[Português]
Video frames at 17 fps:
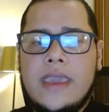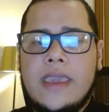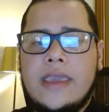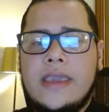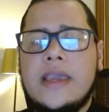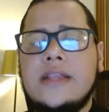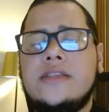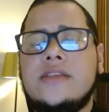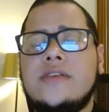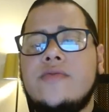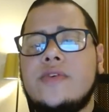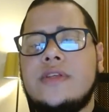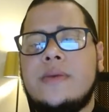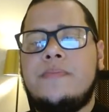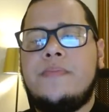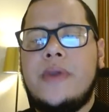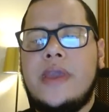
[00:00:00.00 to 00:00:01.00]
E antes que
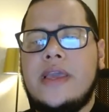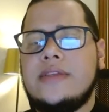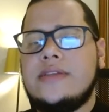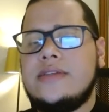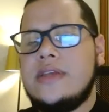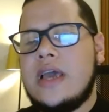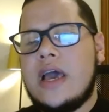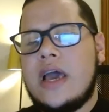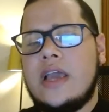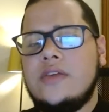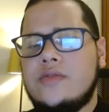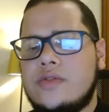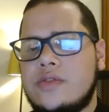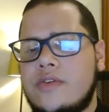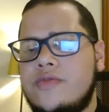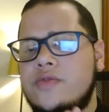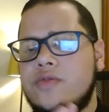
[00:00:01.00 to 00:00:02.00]
você pense, ah, isso
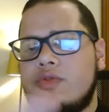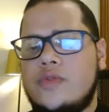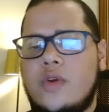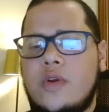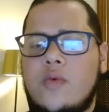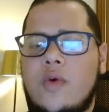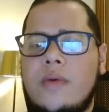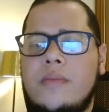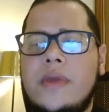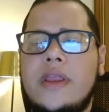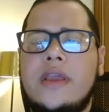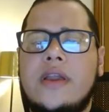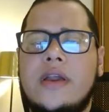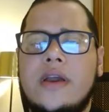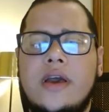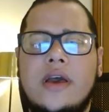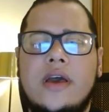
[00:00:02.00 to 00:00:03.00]
só funciona com
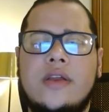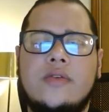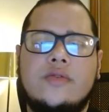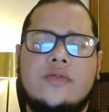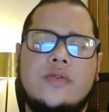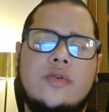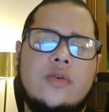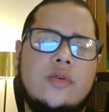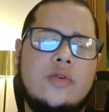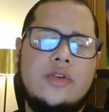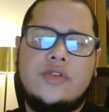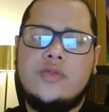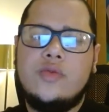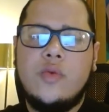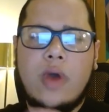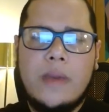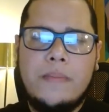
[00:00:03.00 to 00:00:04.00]
americanos, ou
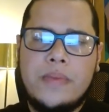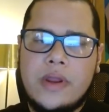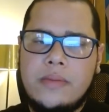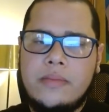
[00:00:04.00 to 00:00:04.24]
isso não é para